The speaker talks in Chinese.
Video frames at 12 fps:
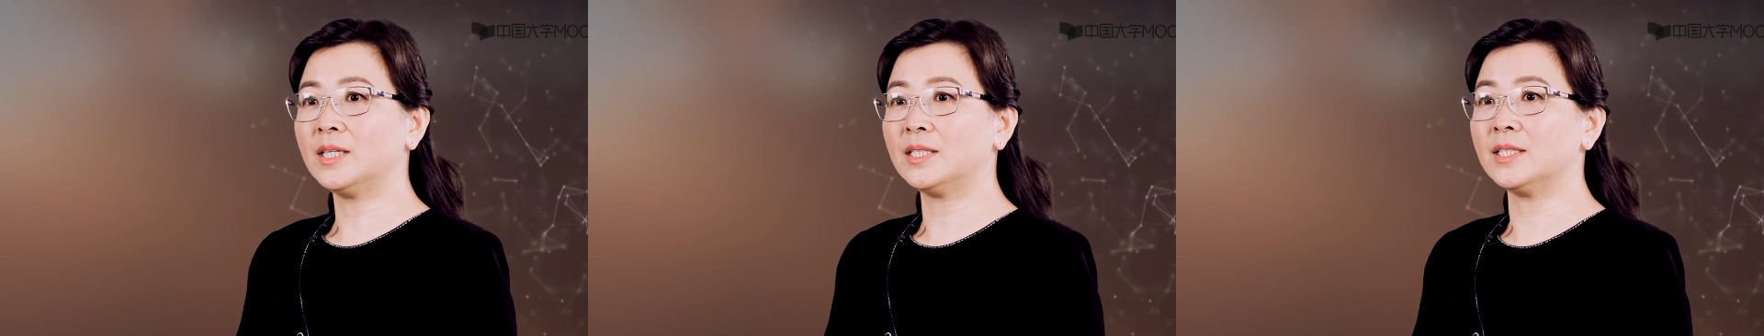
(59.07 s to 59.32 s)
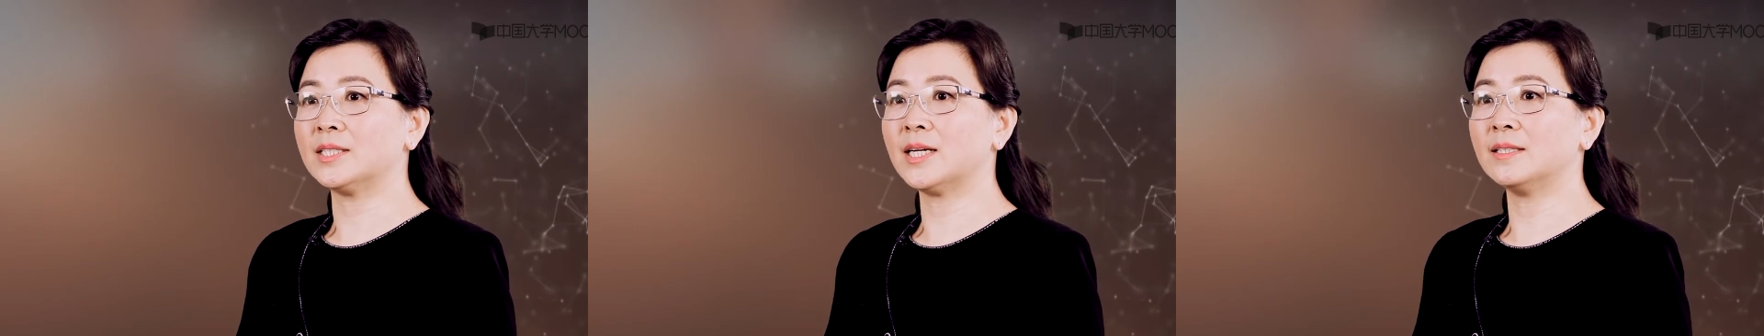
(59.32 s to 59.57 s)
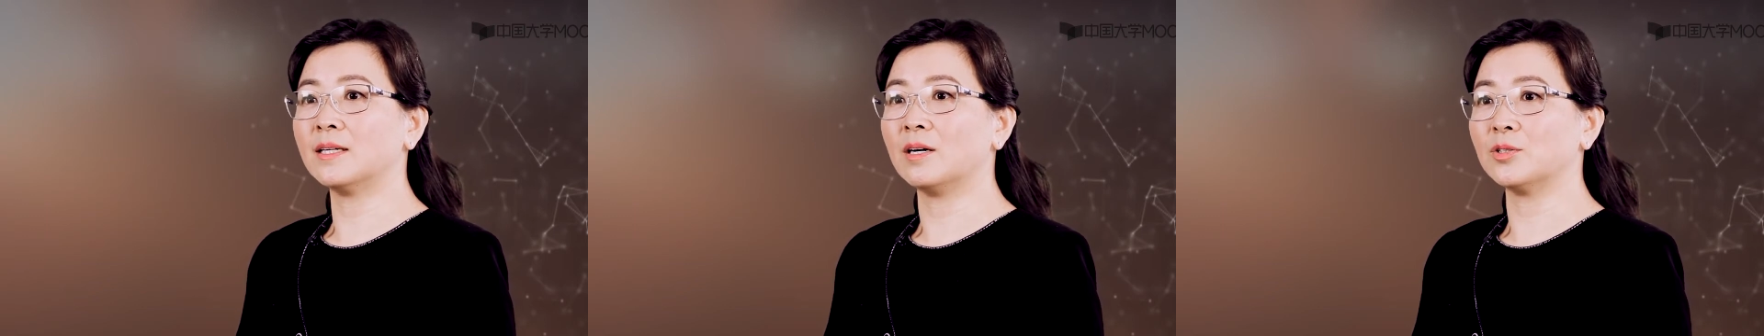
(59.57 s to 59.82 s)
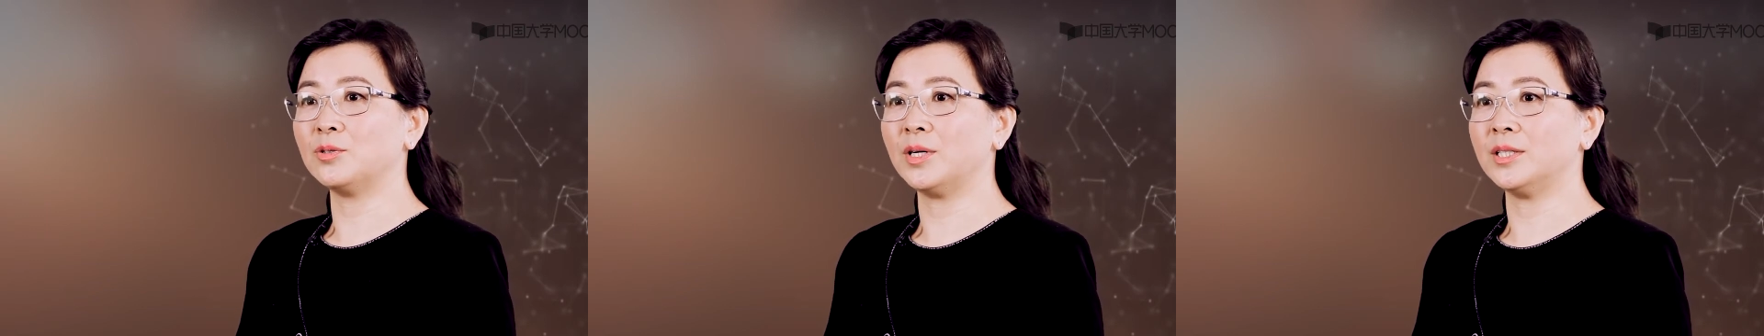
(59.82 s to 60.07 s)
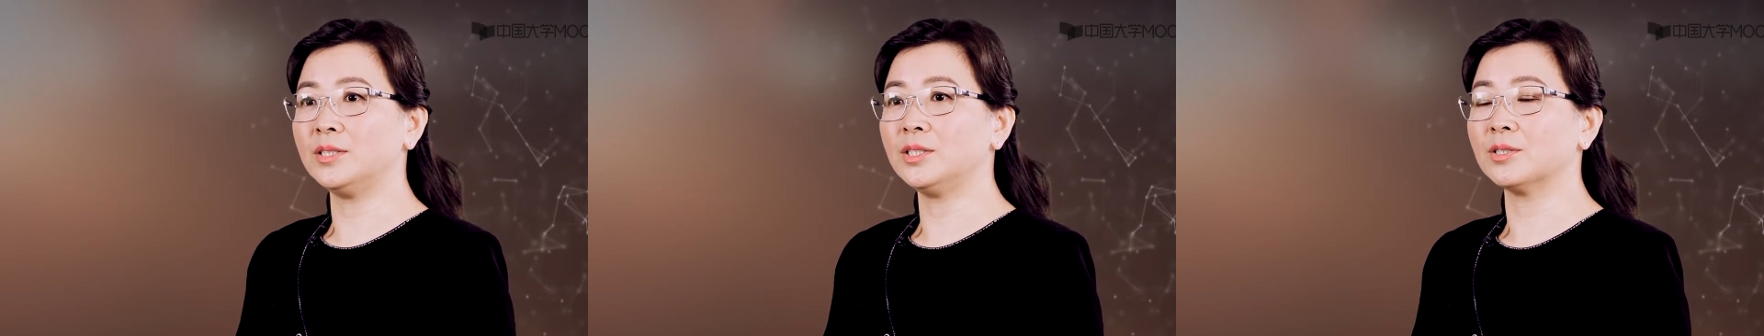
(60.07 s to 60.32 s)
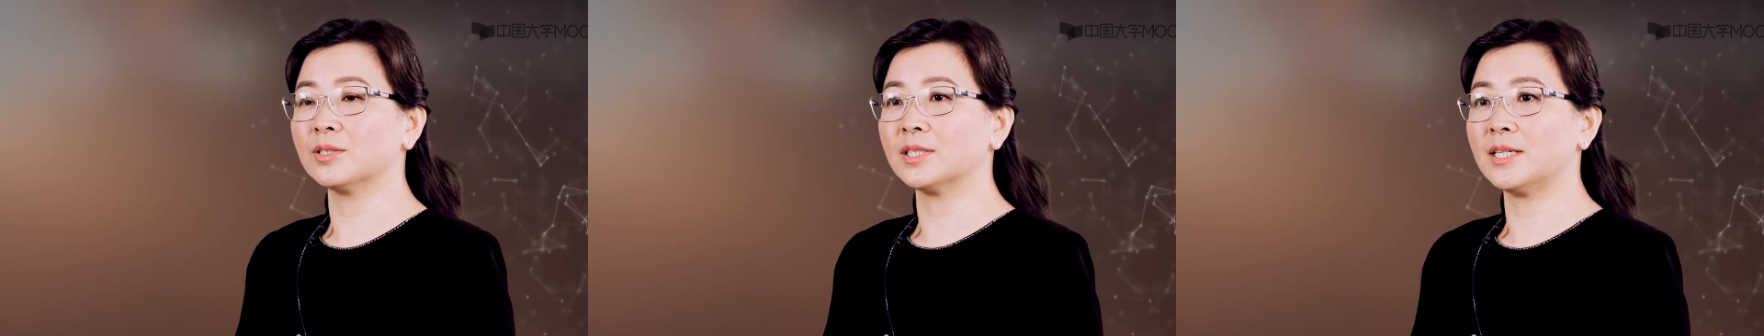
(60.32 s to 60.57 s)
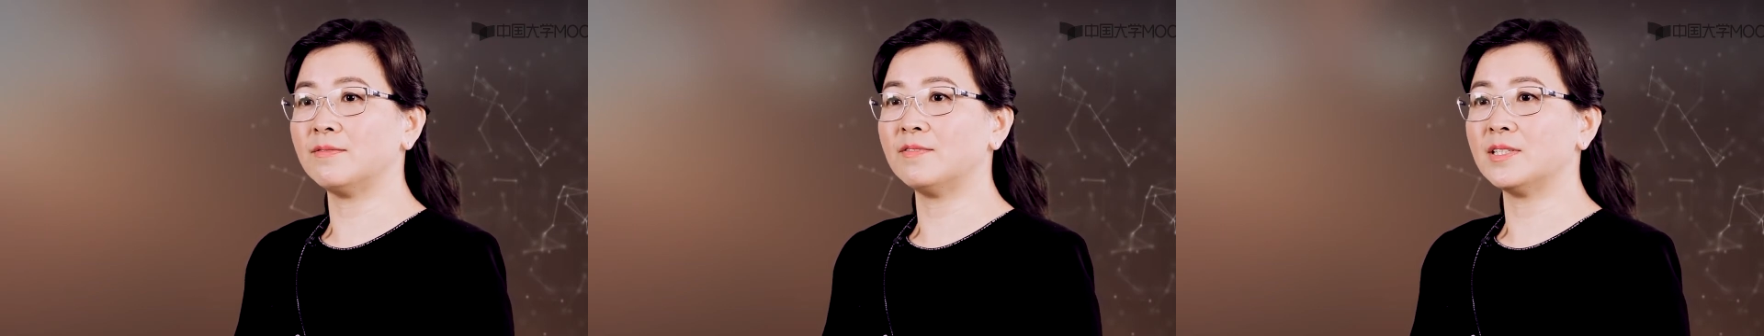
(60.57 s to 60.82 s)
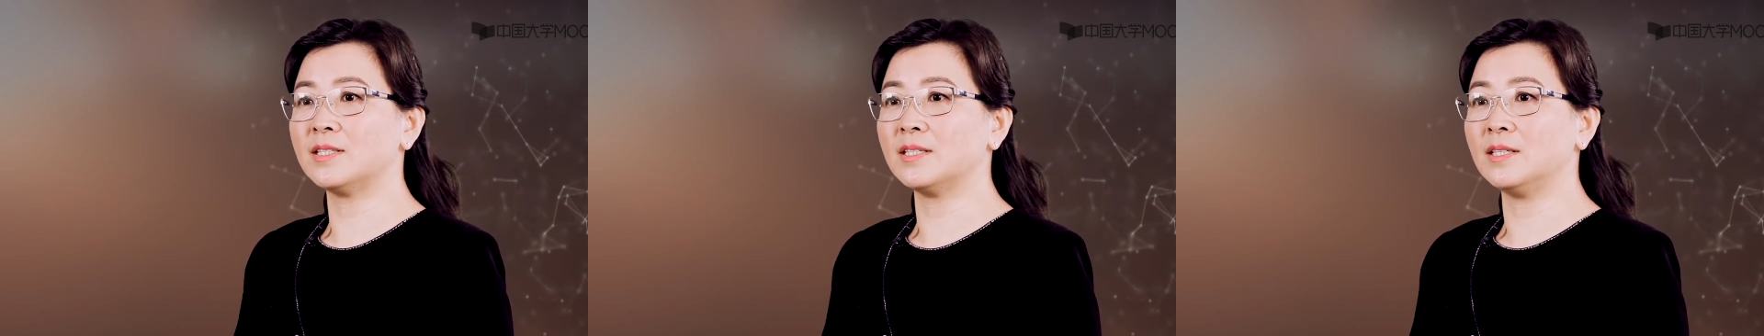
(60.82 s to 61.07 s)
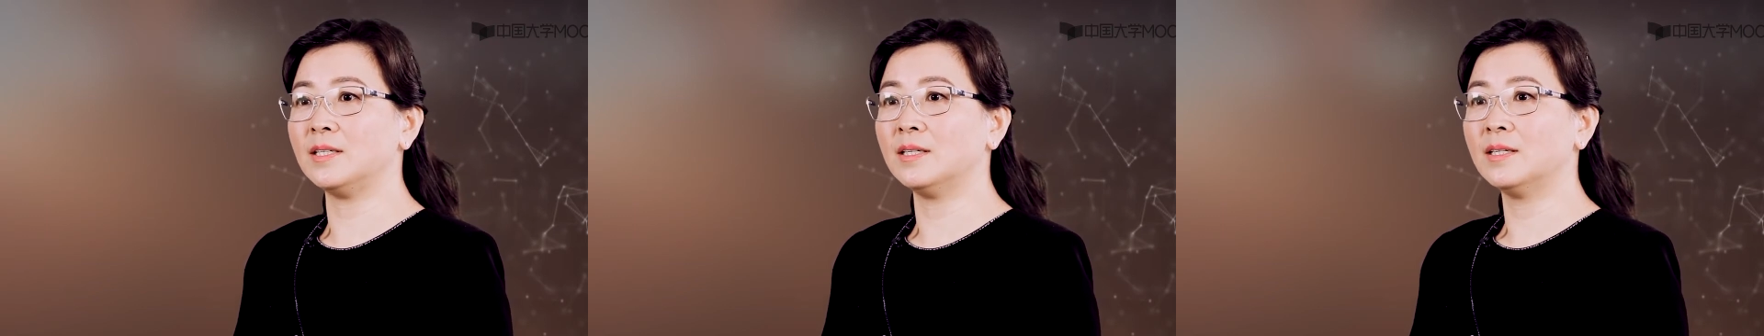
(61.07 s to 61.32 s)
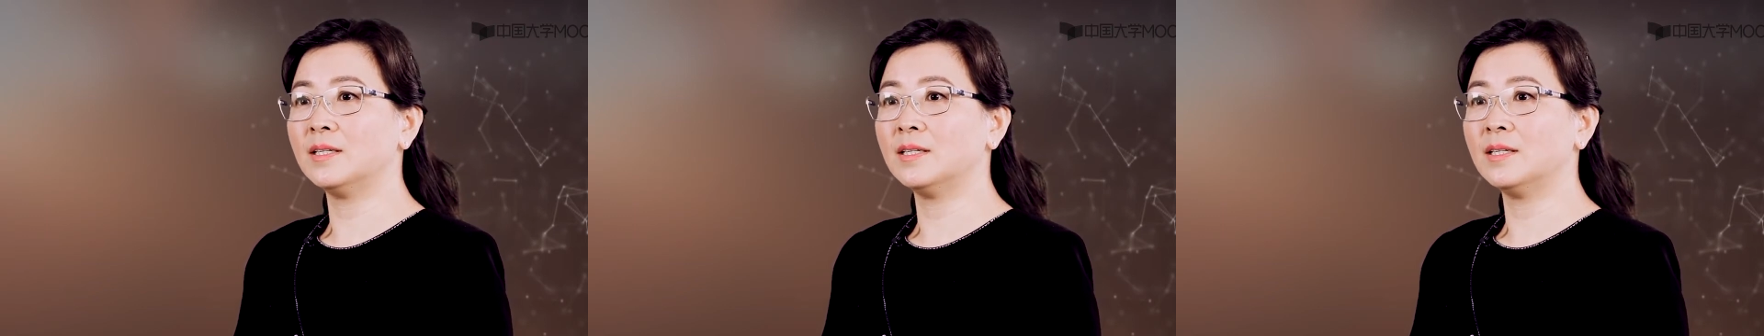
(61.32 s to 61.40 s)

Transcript: 已占到全球的三分之一。